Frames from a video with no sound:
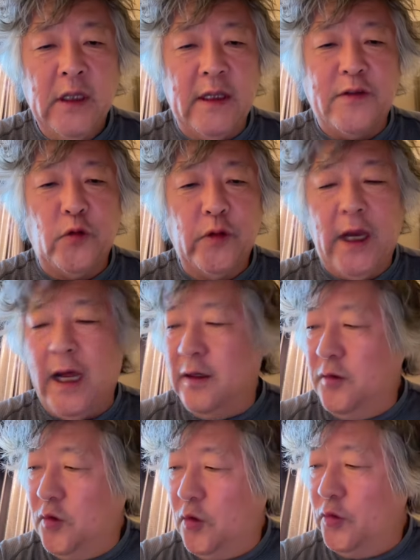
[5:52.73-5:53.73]
でそこで
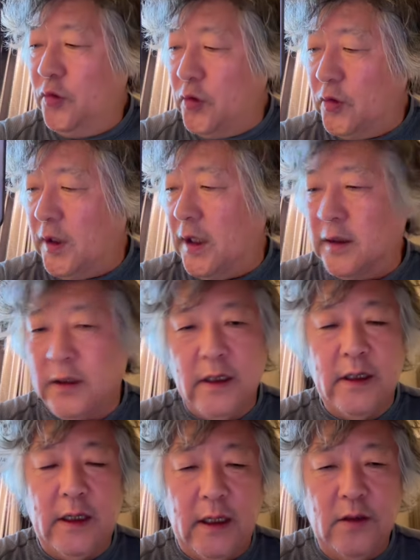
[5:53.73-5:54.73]
反論というか
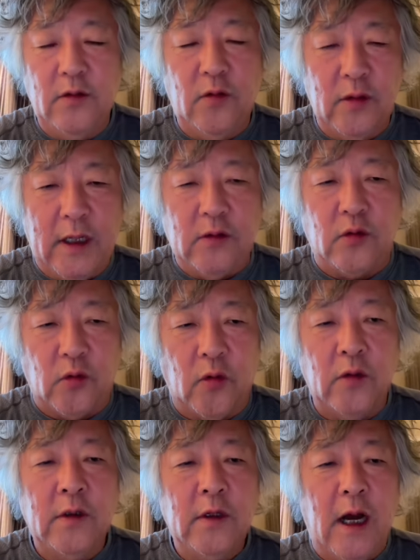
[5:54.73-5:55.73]
反応がある
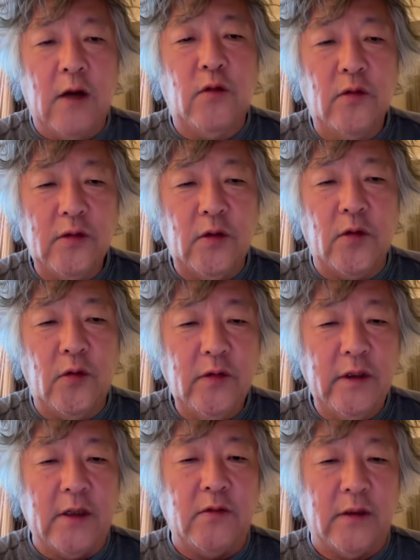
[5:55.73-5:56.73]
とあこの人読
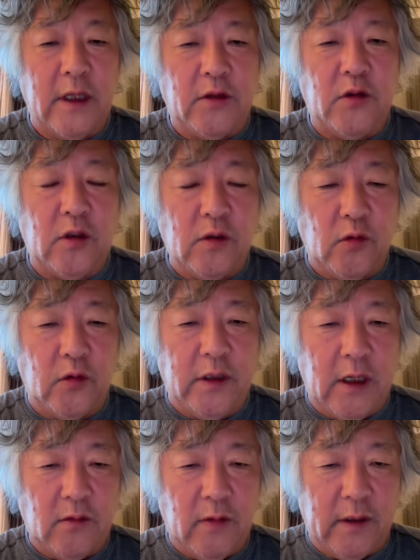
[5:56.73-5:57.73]
んでるんだっていうことに
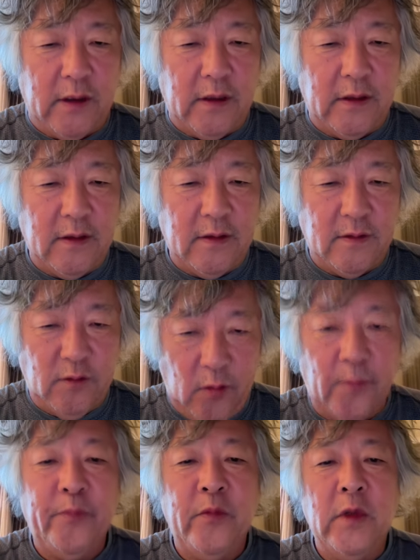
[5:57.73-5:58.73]
なるわけですよ。
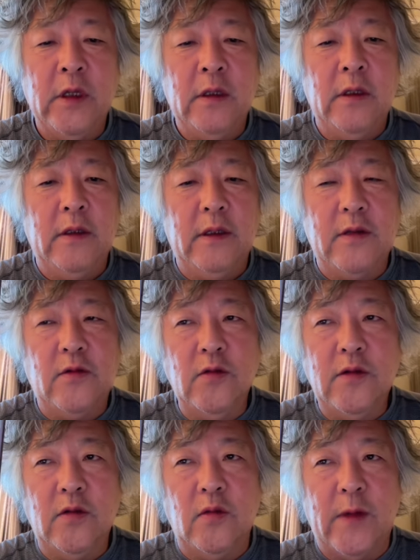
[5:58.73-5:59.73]
でそう
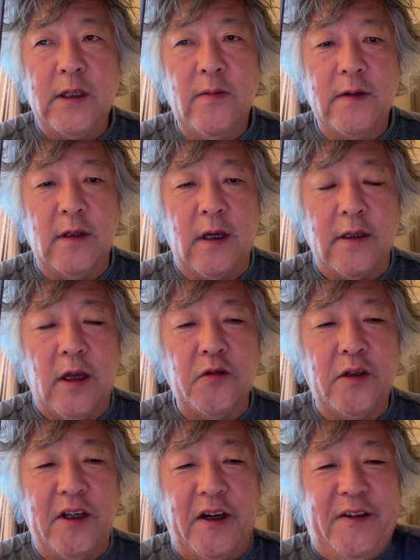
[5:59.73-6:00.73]
するとますますなんかや
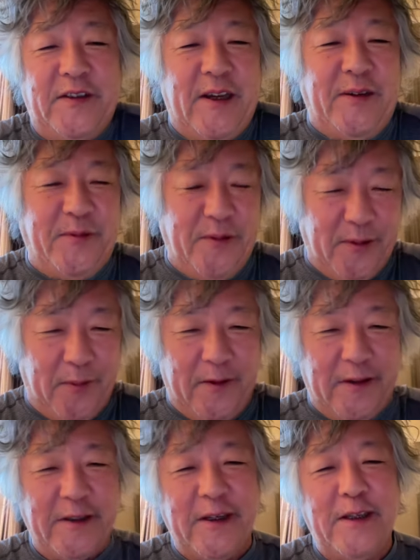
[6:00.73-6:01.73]
る気が出ちゃうというか、まあ、
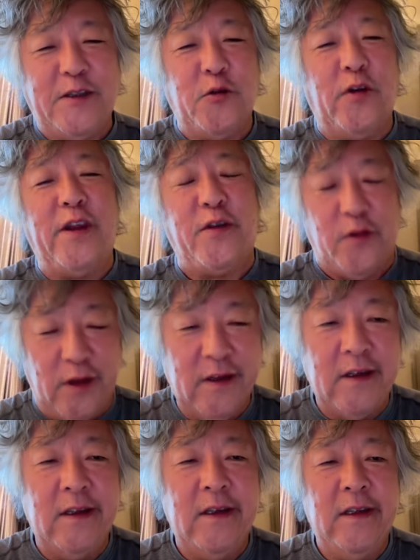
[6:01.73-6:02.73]
人間でしょうがないよね。
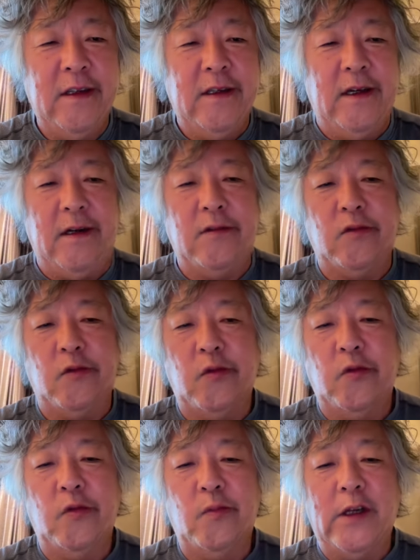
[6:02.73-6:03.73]
あの
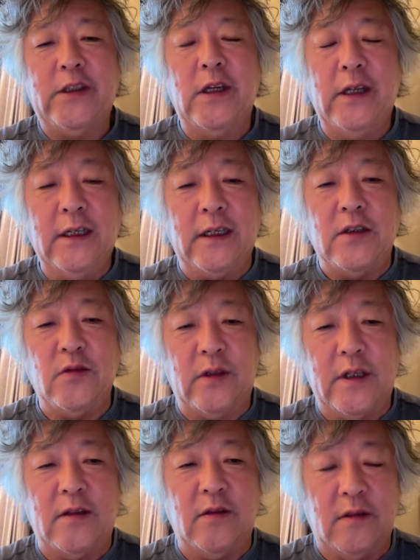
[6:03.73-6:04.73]
また何か言っ
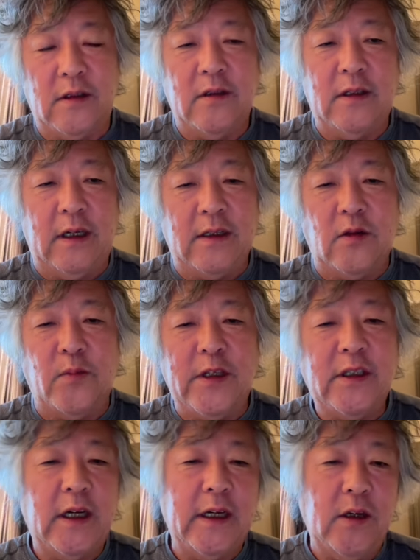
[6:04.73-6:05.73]
てくるってだからその
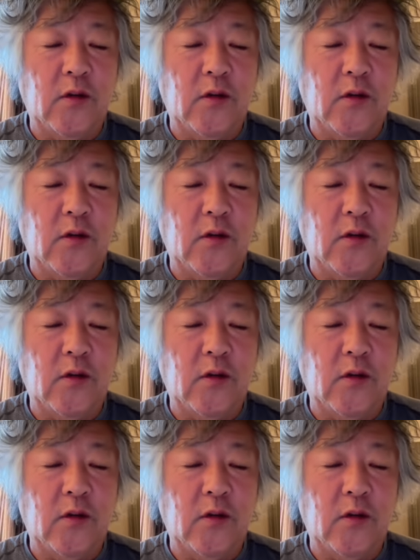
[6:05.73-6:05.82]
水かけ